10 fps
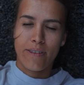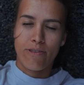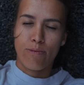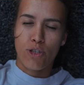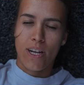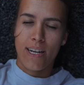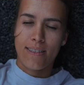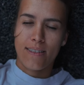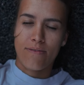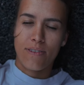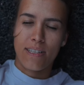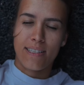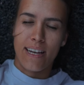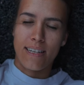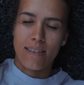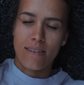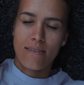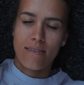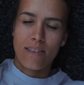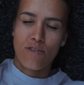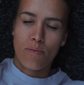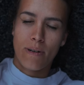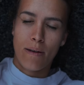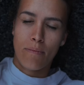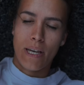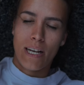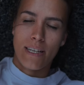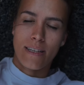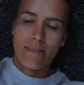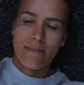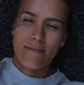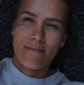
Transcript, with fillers: Von die Steine sind wie Sand. Jetzt wird man am Meer liegen.